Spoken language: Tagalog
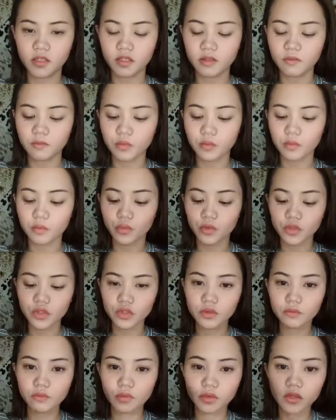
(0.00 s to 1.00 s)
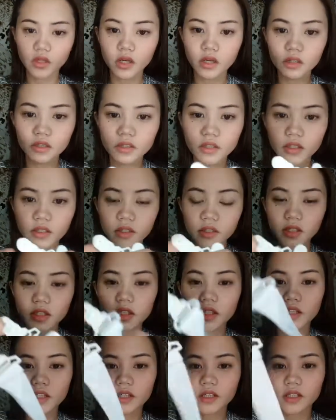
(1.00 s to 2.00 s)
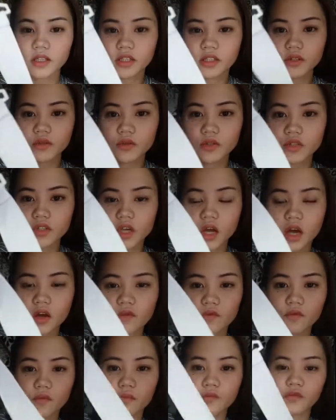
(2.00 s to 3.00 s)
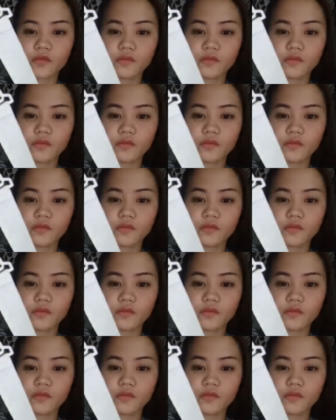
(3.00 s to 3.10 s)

Ipupush mo lang siya. Ganito siya.